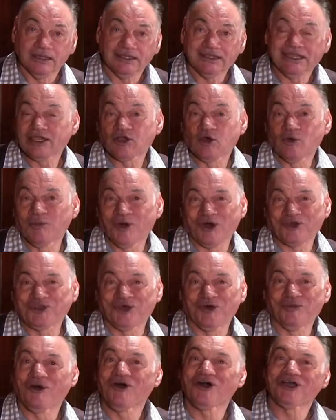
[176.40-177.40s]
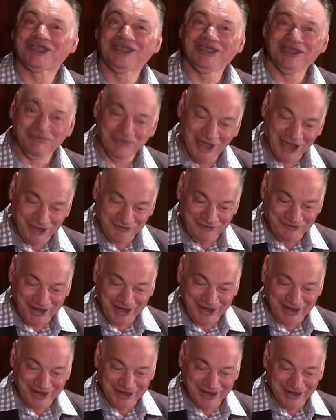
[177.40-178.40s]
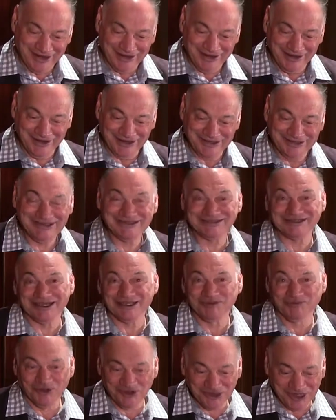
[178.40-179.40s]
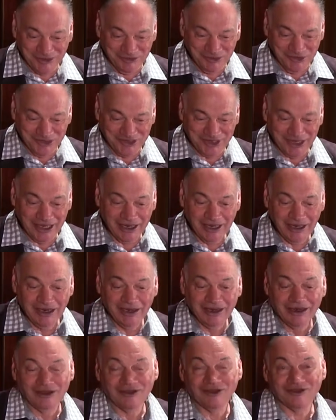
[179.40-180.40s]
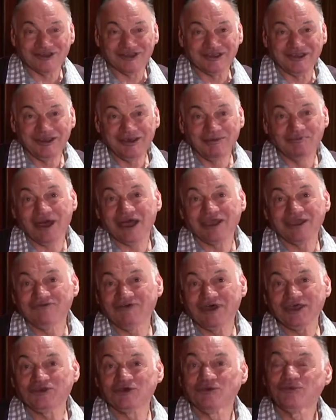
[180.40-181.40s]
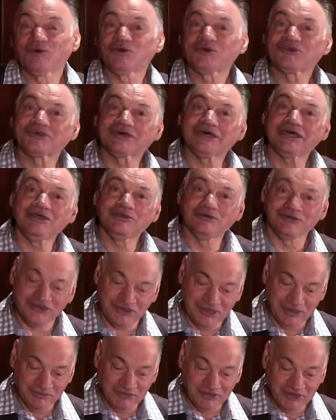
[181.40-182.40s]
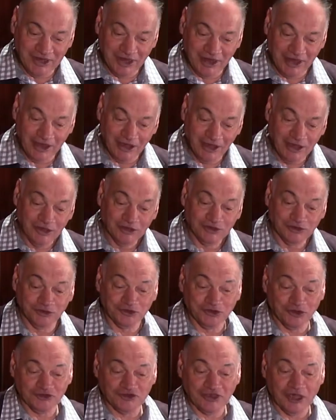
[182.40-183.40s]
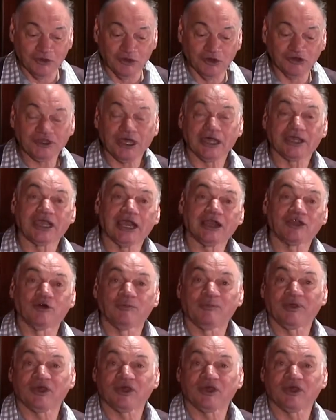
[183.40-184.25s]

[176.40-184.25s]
Des comportements qui m'avaient discrètement amusé lorsqu'il m'arrivait de montrer le cimetière de temps à autre à quelques